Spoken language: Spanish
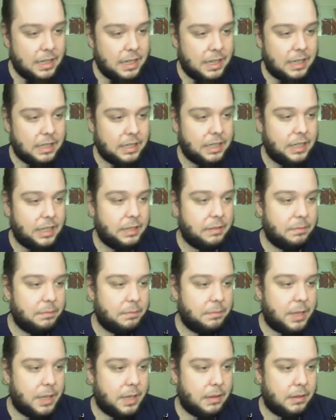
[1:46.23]
Aquí,
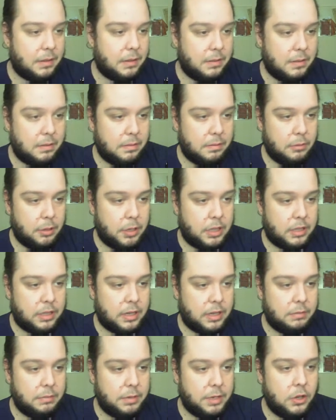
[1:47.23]
bien, voy a
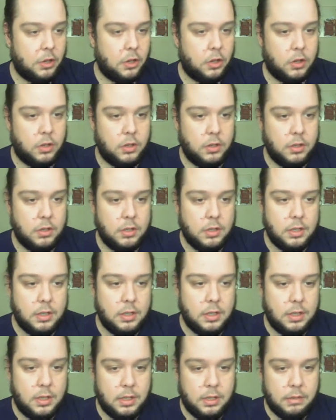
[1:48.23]
traer mi logo
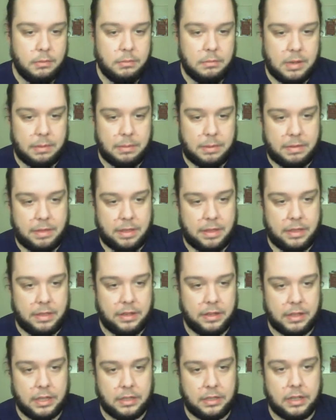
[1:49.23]
me va a
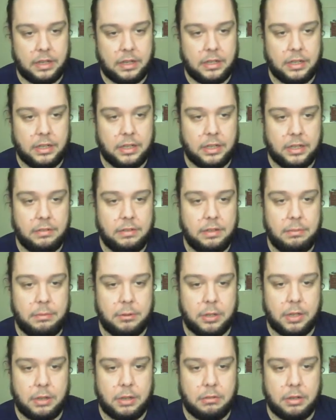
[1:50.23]
decir que tararí que te vi,
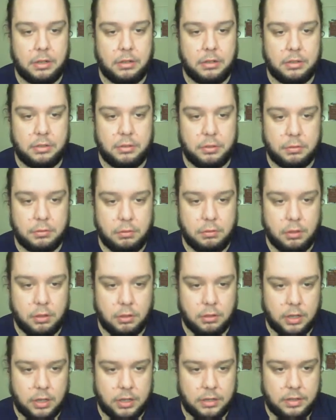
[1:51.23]
porque bueno, esto es un
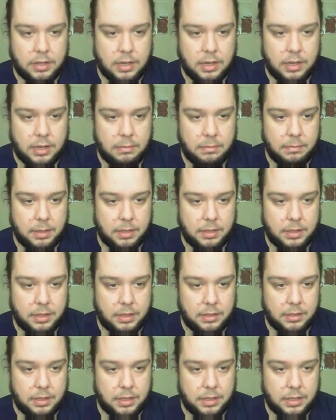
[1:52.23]
logo que está
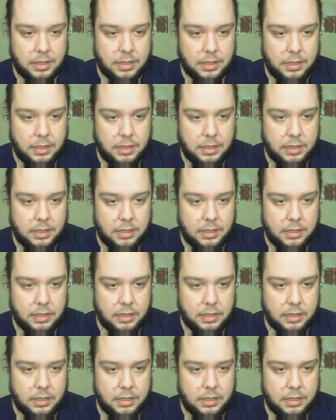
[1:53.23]
bastante grande.